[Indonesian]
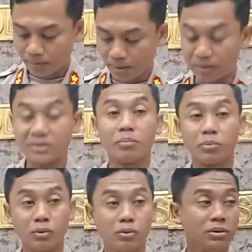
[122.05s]
hari
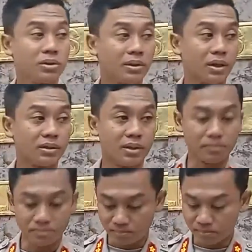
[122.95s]
Sabtu sekitar jam
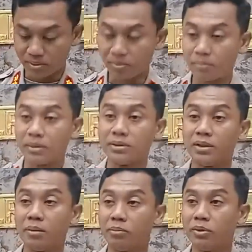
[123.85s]

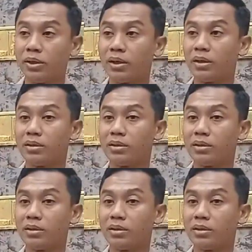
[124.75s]
19.30 ya,